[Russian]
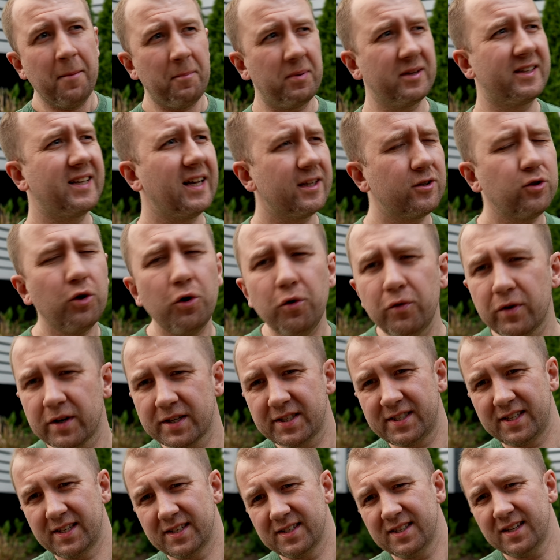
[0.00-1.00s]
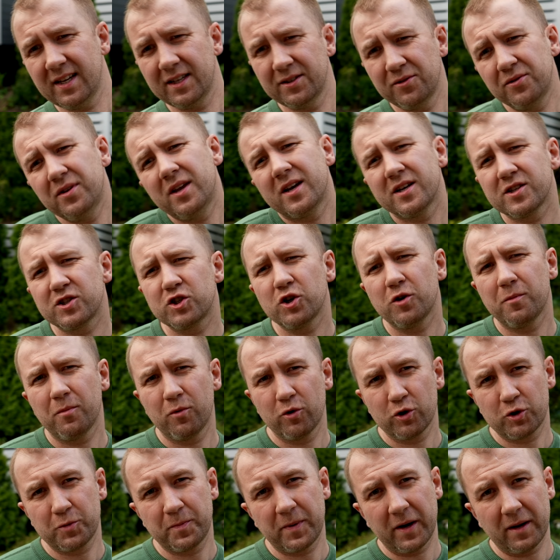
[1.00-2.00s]
Подготовок здесь, да, ну не
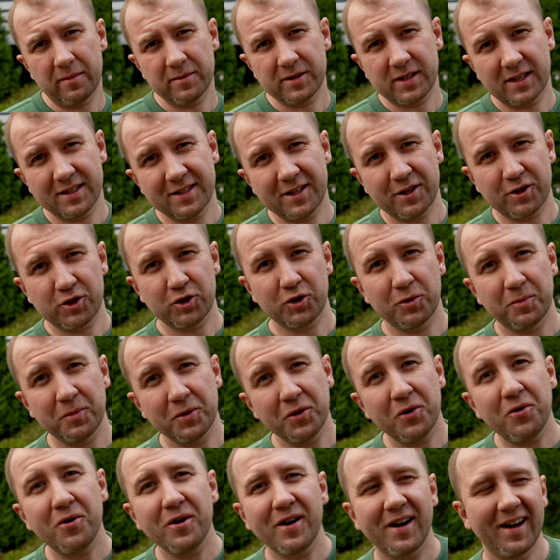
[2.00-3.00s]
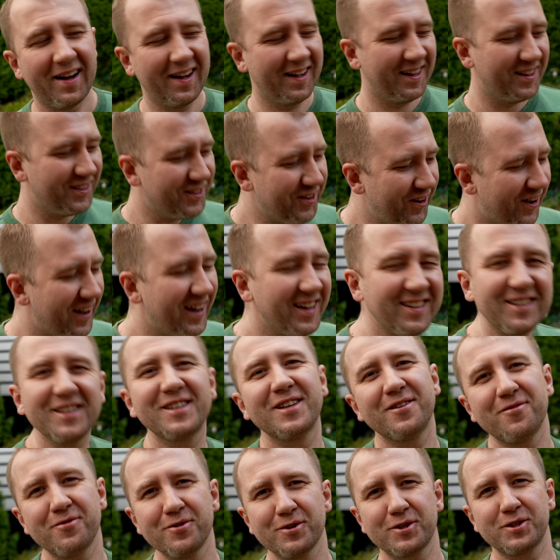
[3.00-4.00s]
особо уж прям сказать, что много, но это
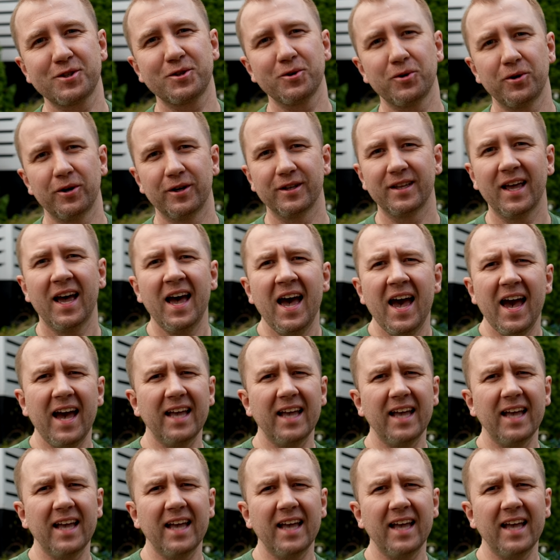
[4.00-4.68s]
того стоит.